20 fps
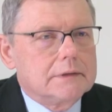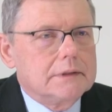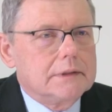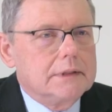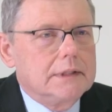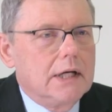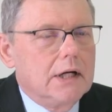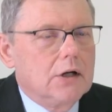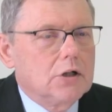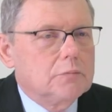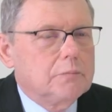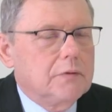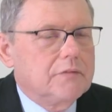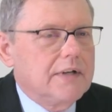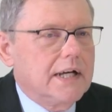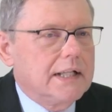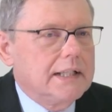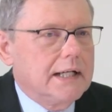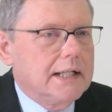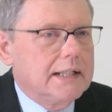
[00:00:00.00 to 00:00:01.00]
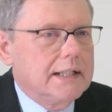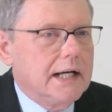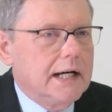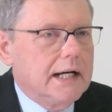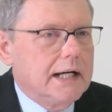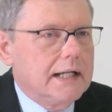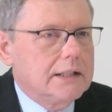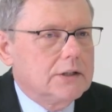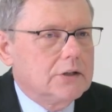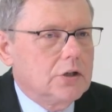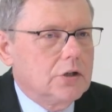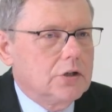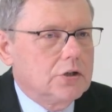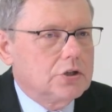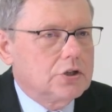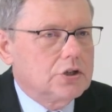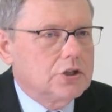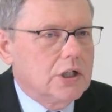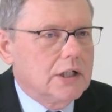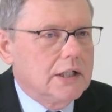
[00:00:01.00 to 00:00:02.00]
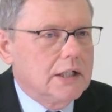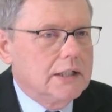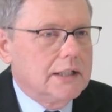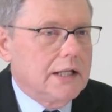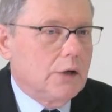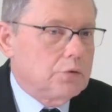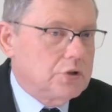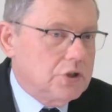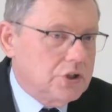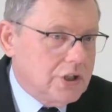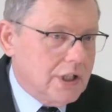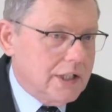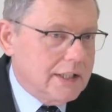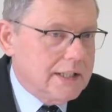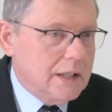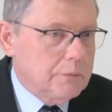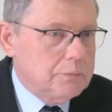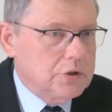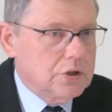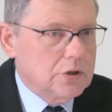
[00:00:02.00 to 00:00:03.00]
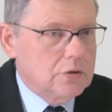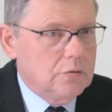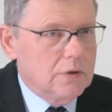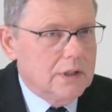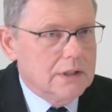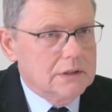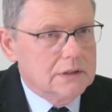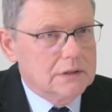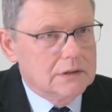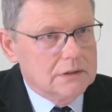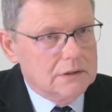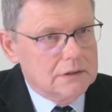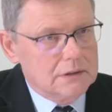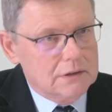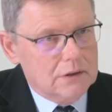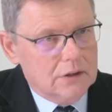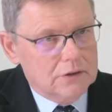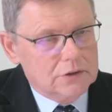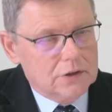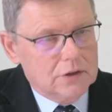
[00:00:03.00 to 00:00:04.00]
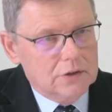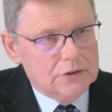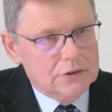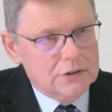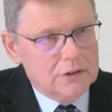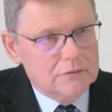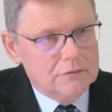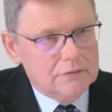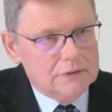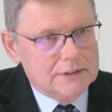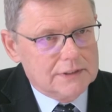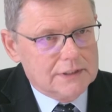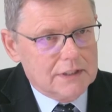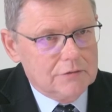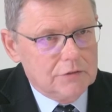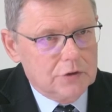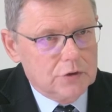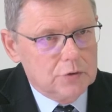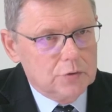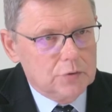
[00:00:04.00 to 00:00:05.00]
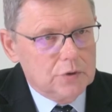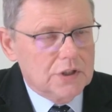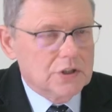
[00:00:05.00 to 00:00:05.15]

nie odpowiada na to, że nauczyciele na przykład e, odchodzą z zawodu.